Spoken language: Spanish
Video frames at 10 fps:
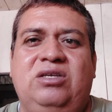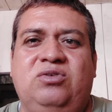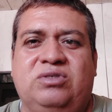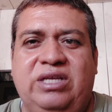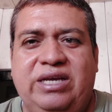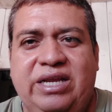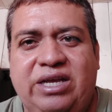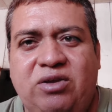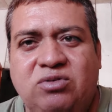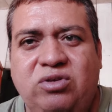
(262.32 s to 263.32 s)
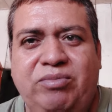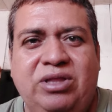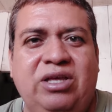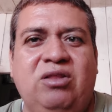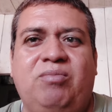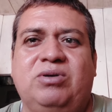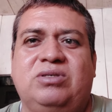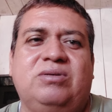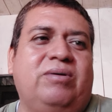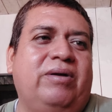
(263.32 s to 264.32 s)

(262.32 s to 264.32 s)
Si usted cree que yo estoy mintiendo, pues